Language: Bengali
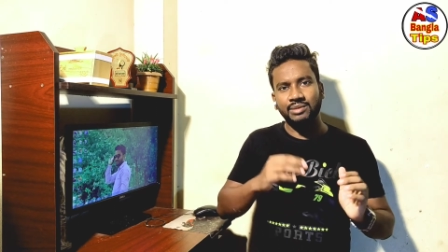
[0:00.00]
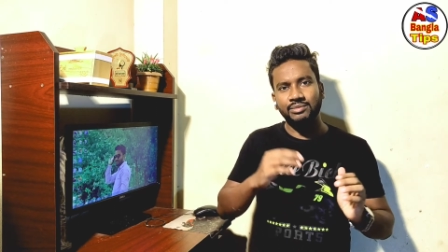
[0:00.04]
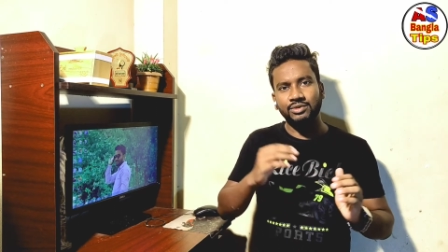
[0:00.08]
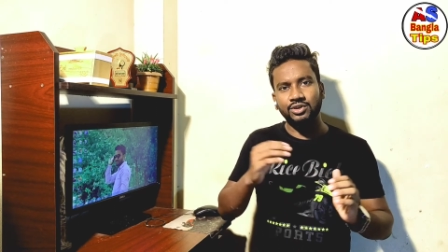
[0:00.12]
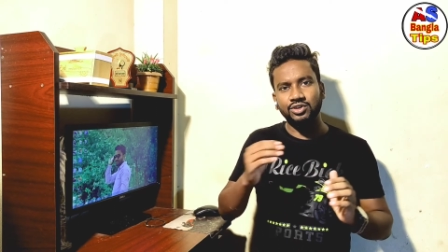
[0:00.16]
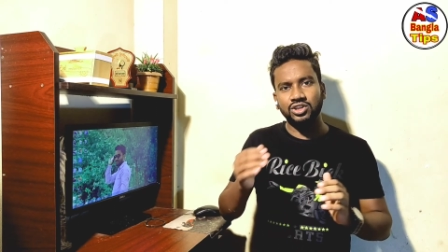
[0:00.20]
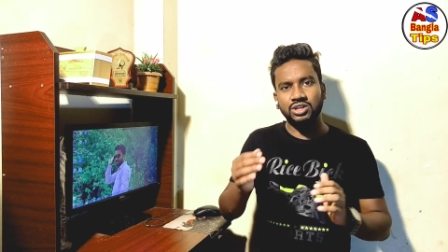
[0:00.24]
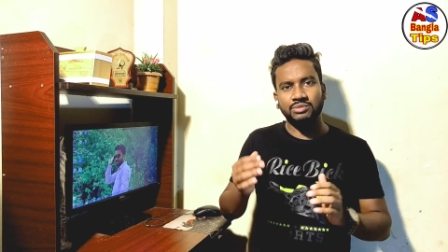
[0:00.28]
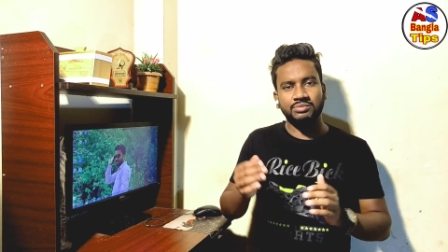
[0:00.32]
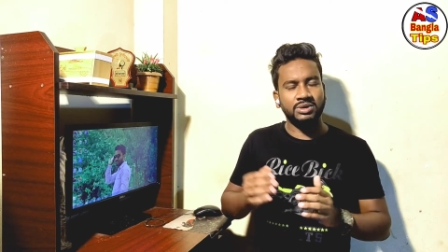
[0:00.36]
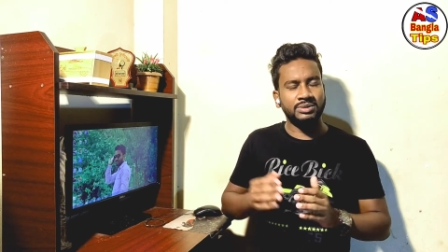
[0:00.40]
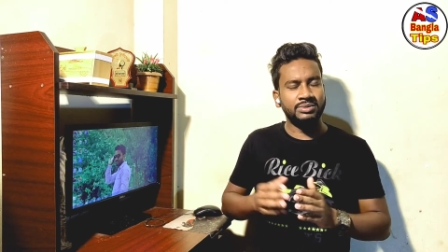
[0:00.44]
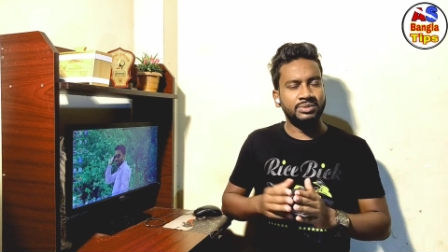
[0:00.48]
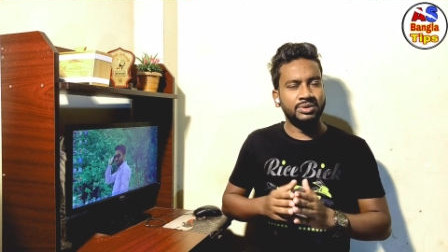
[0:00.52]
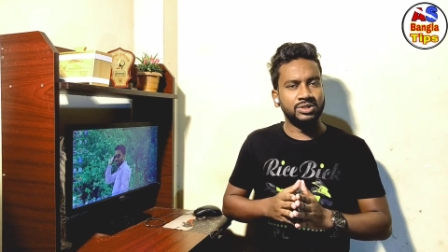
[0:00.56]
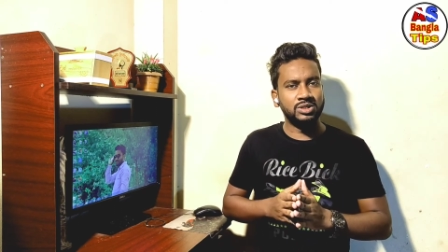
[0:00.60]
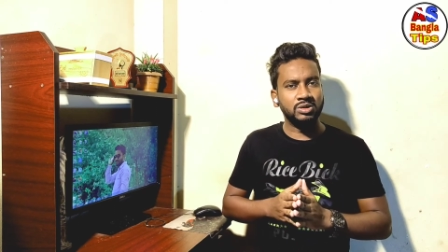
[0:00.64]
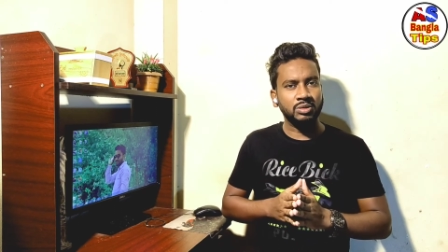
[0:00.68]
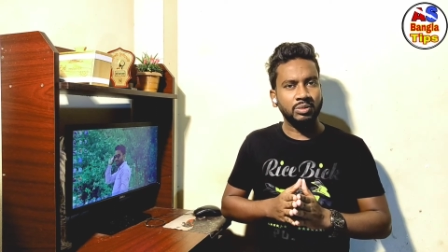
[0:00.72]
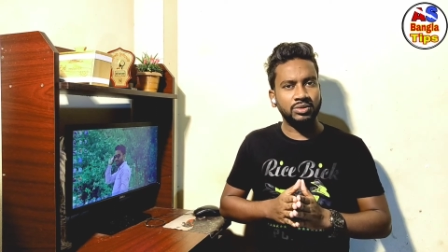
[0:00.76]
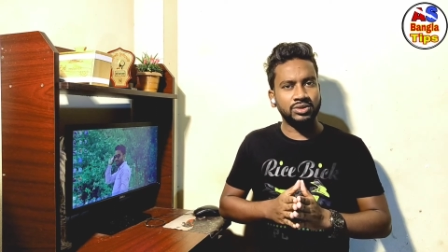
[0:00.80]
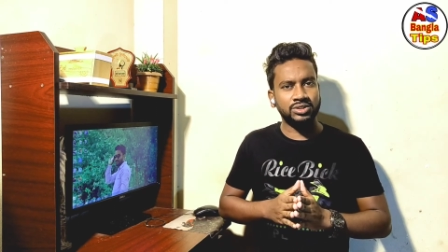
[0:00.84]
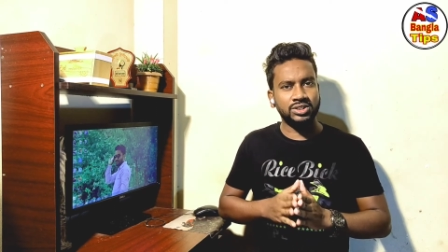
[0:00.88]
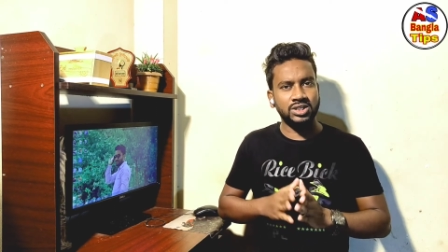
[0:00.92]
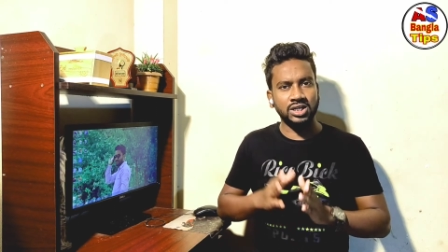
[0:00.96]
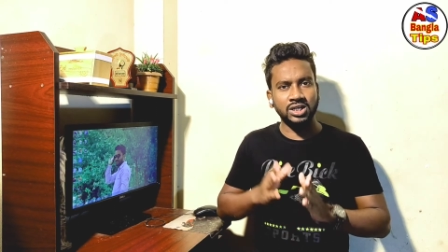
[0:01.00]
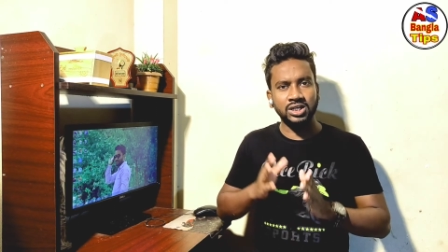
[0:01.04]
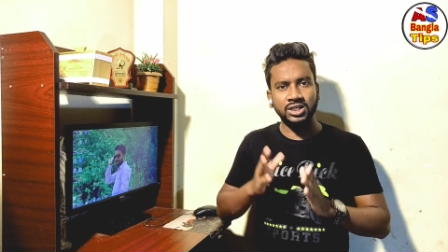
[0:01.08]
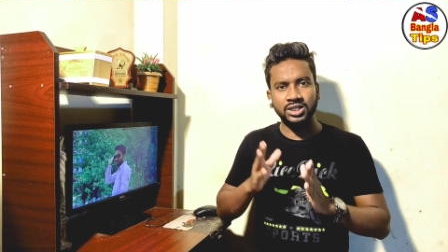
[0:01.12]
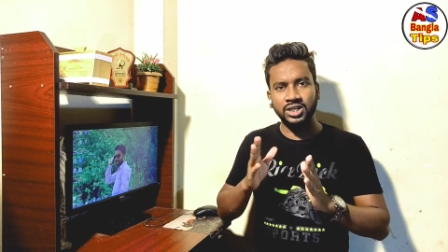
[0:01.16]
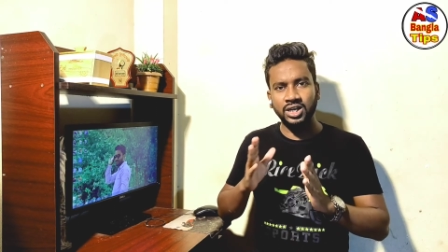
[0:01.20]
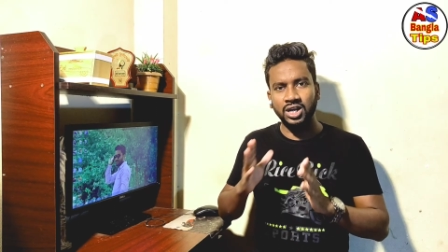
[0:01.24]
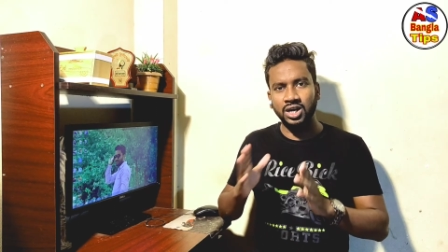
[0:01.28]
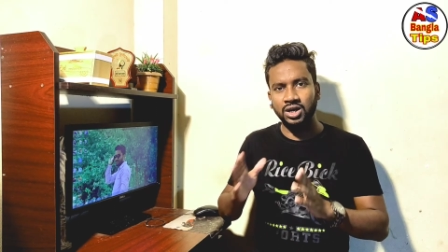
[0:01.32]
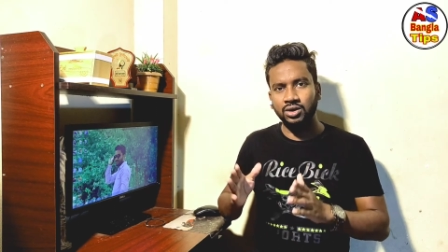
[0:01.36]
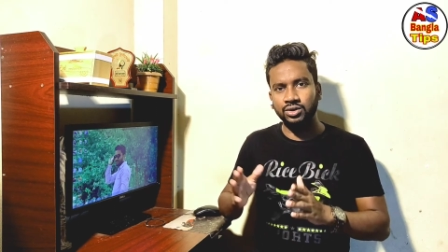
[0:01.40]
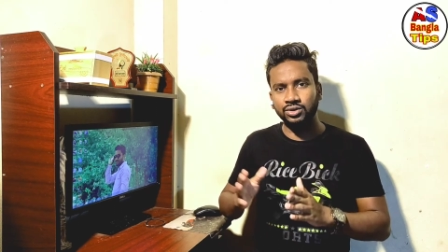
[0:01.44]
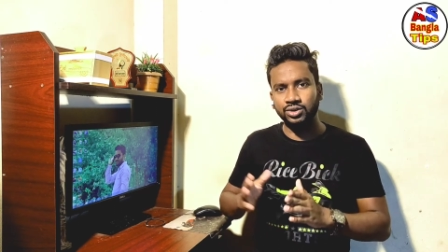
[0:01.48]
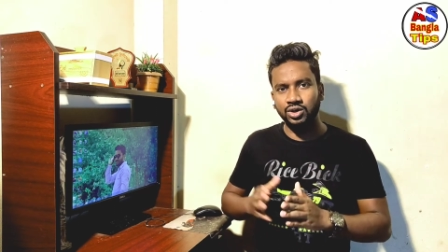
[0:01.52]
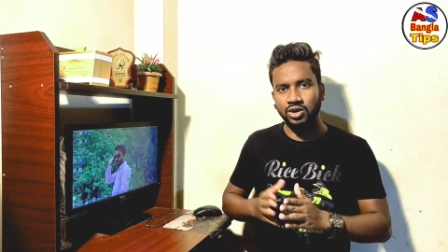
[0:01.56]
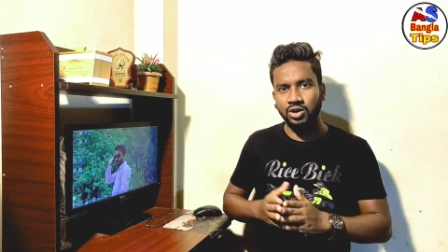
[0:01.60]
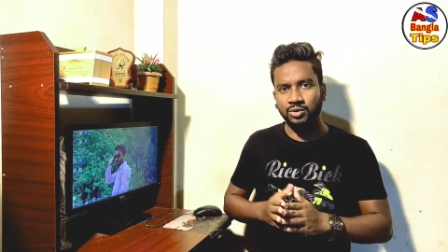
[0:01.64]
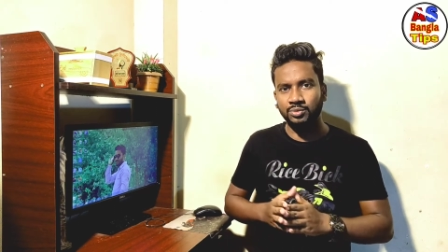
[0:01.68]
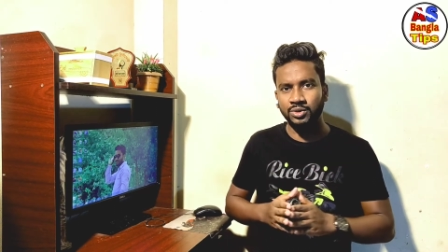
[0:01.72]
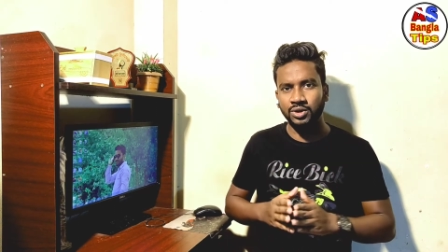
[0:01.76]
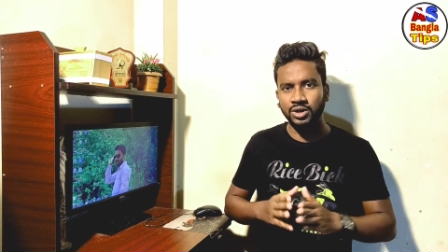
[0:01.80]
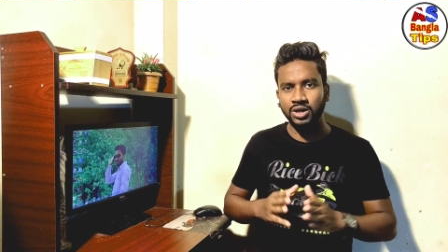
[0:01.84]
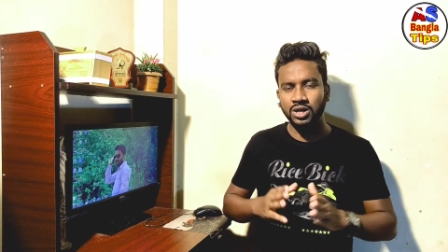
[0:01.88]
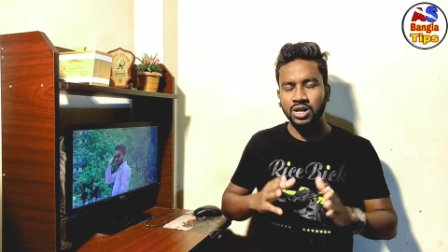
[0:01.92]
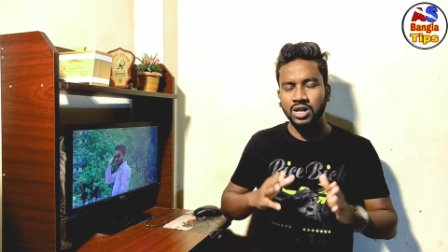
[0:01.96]
নামে কিন্তু আপনার ফেসবুক পেজটা ক্রিয়েট করতে
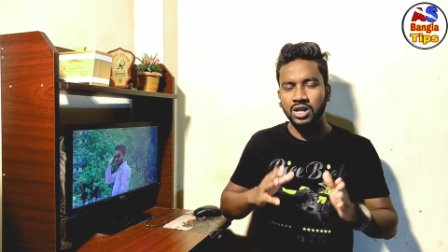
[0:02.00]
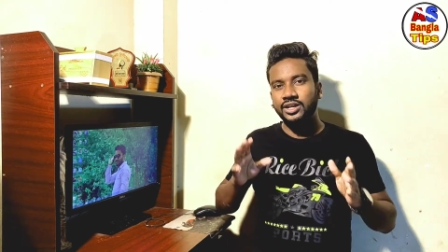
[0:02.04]
হবে